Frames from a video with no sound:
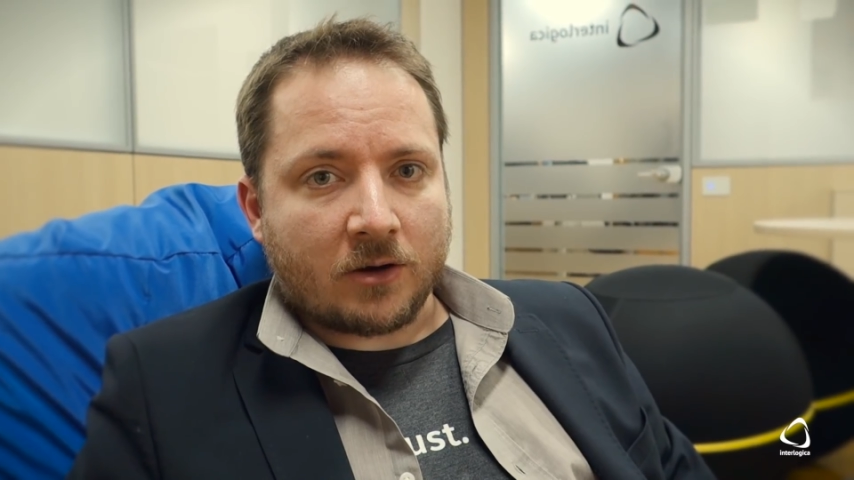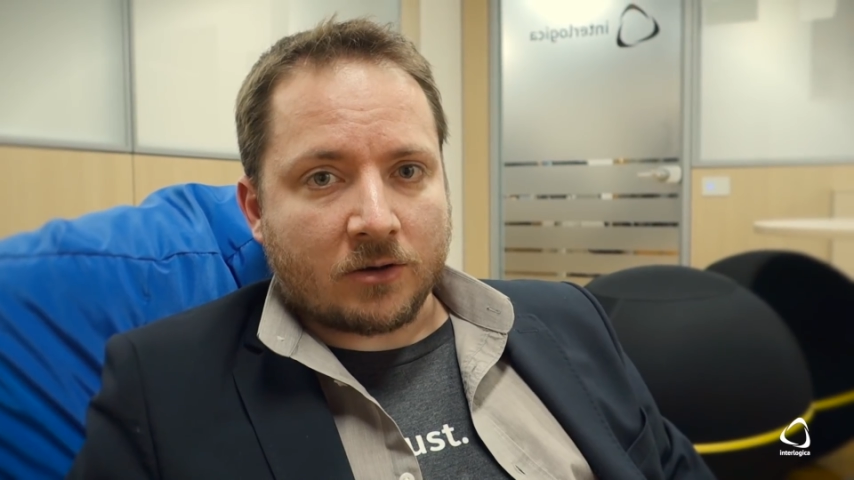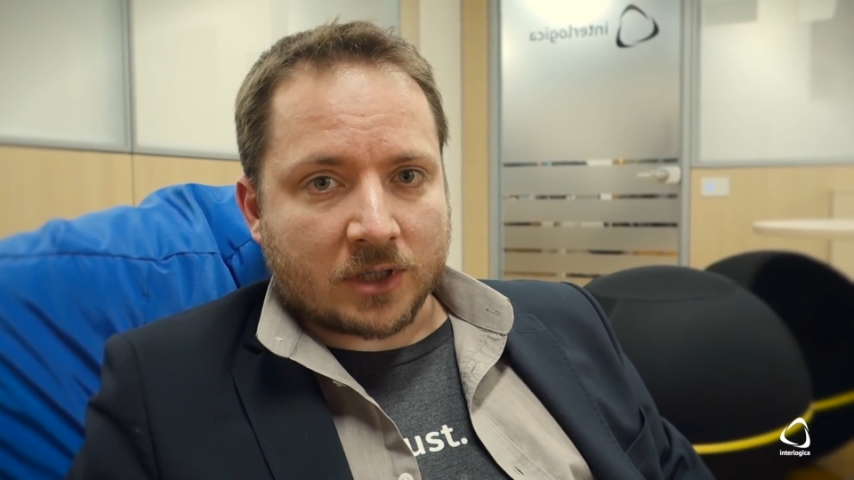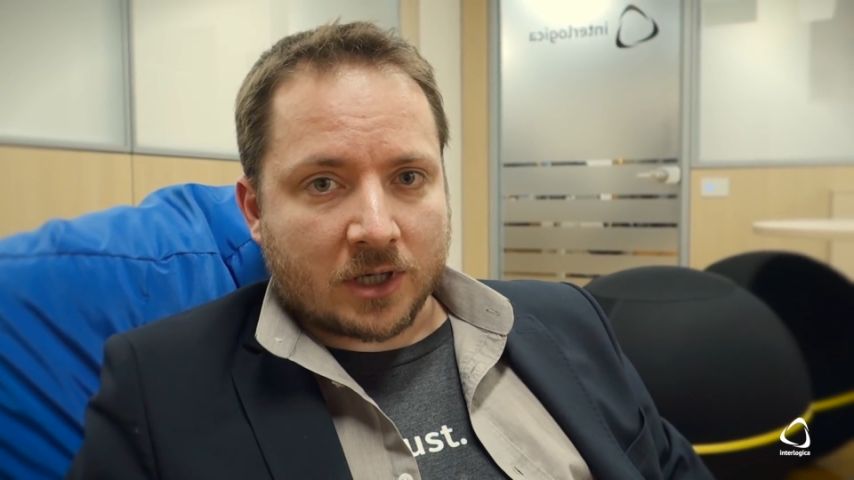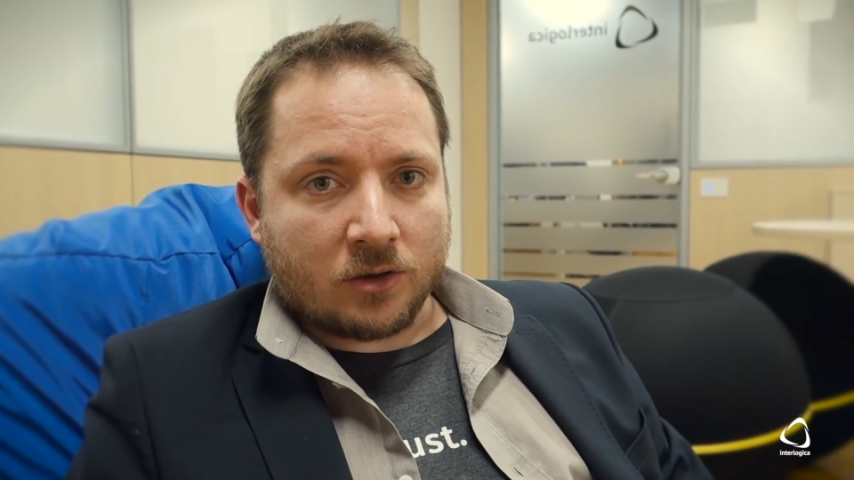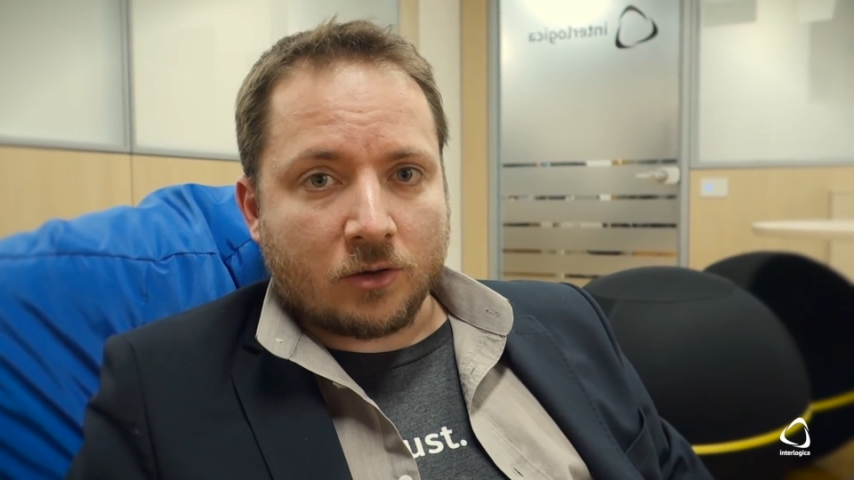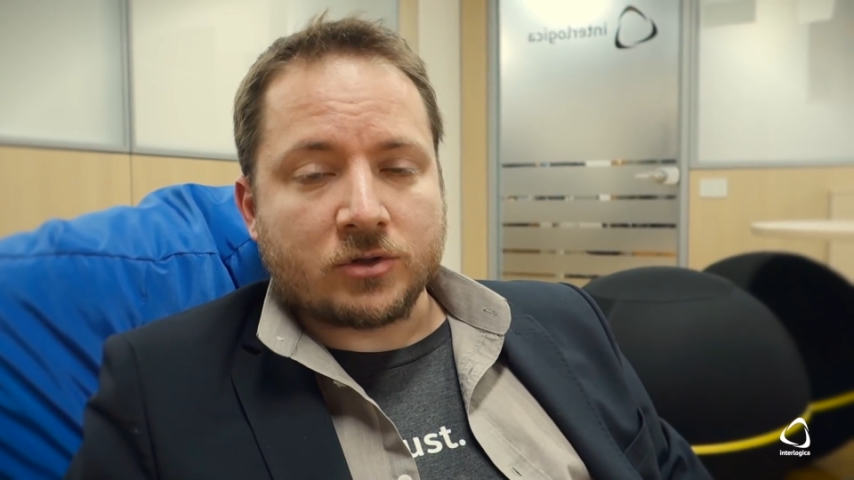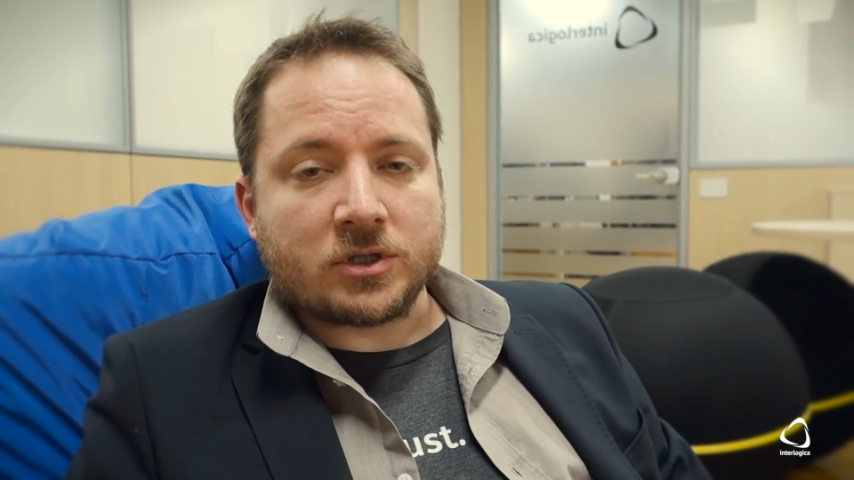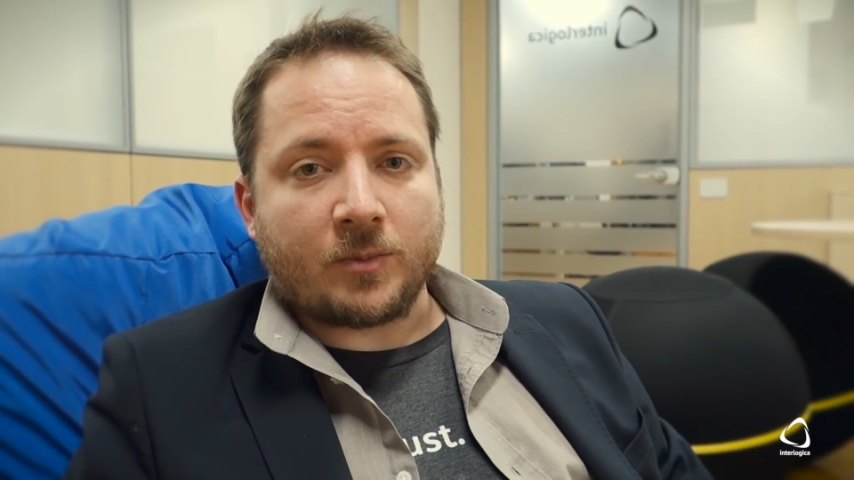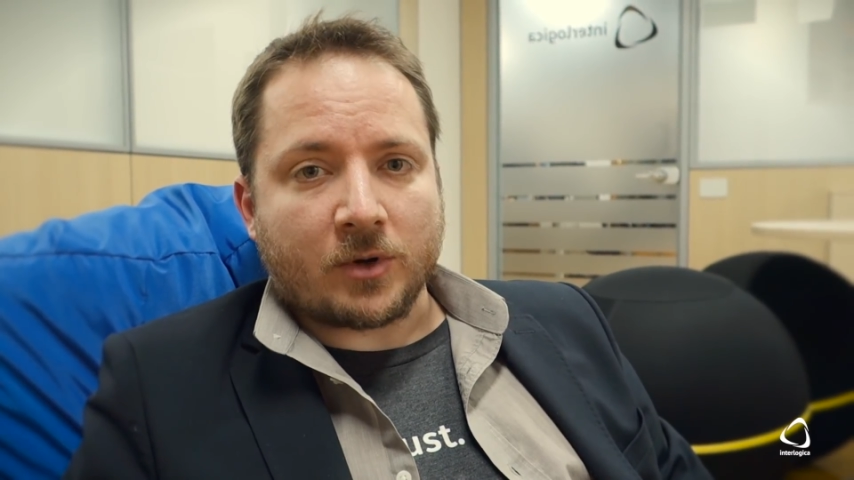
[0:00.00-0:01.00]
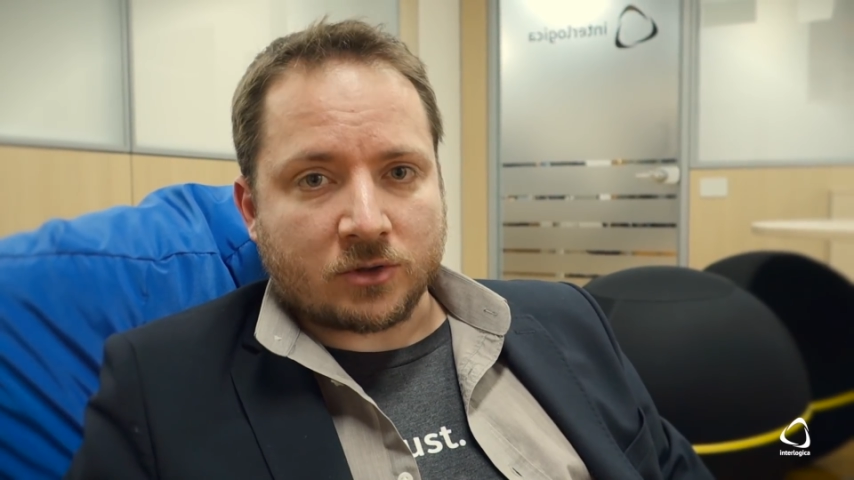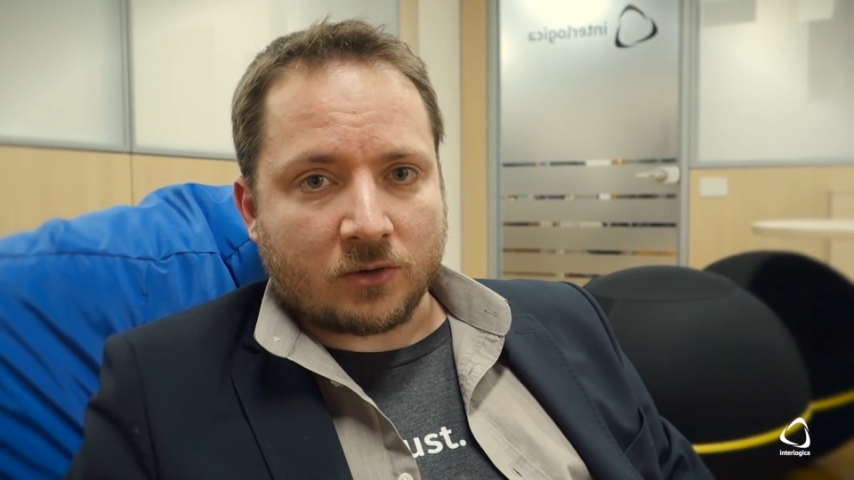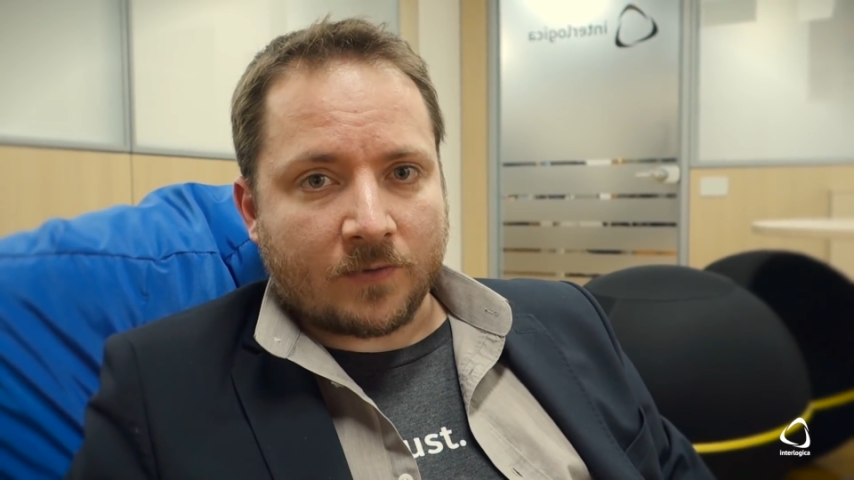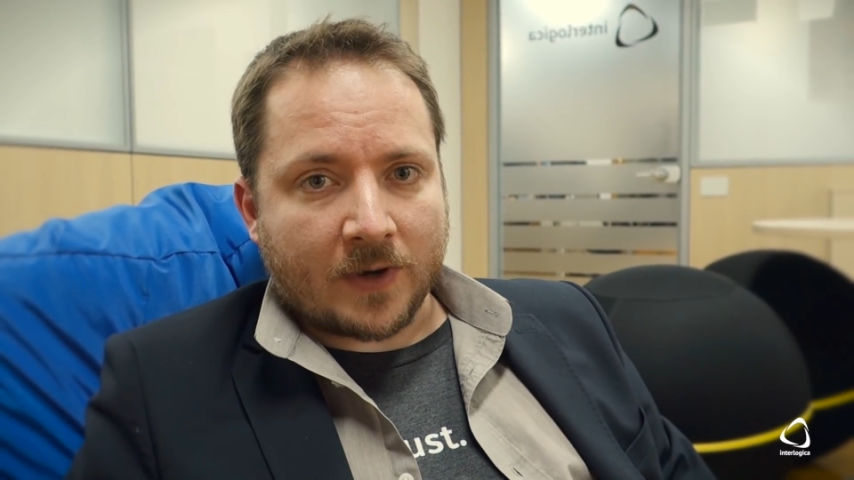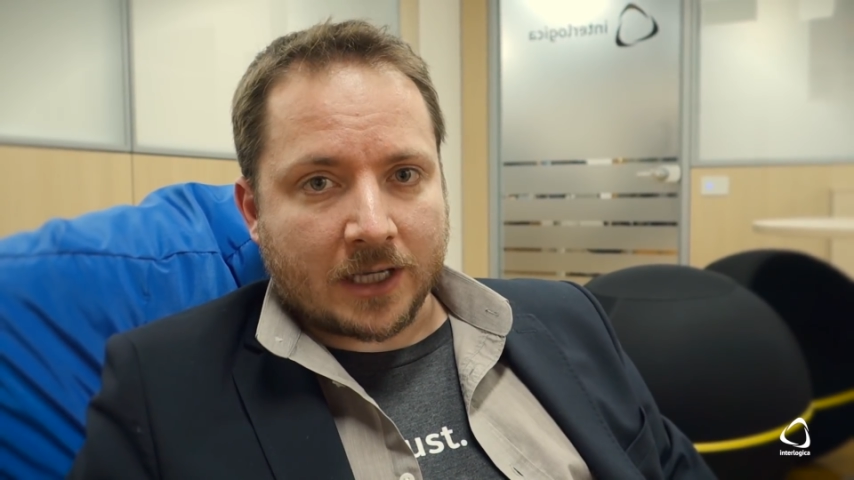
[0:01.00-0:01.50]
cose che non si
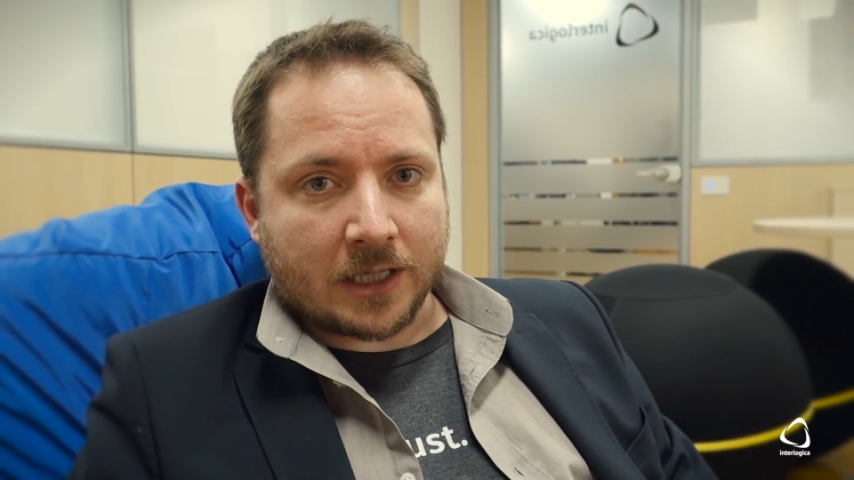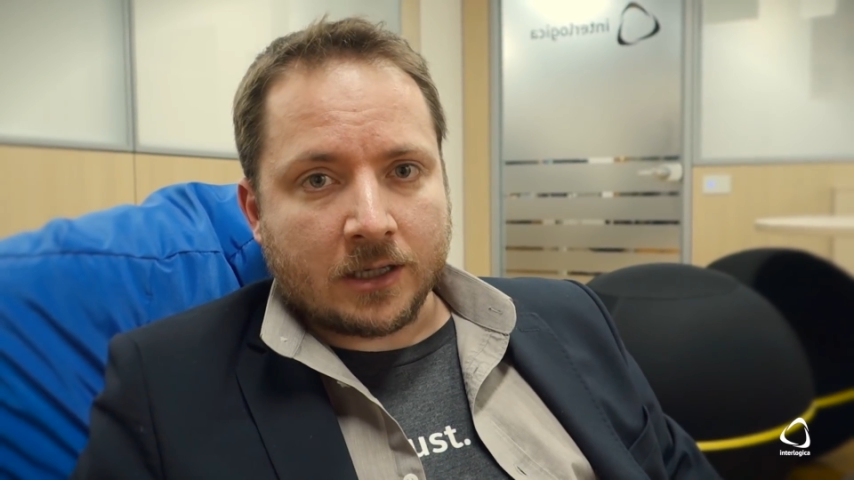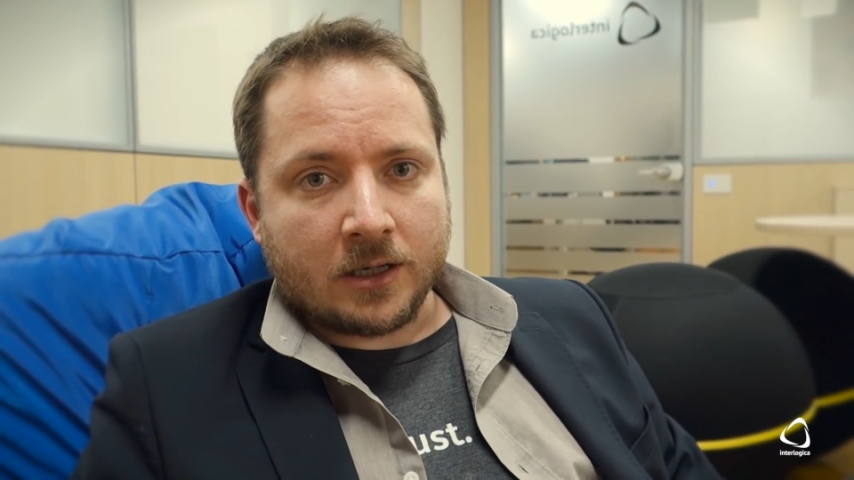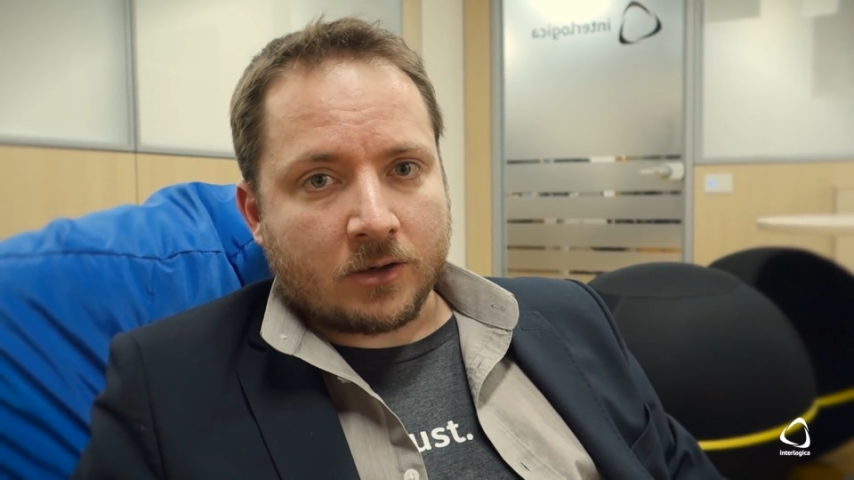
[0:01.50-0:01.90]
possono fare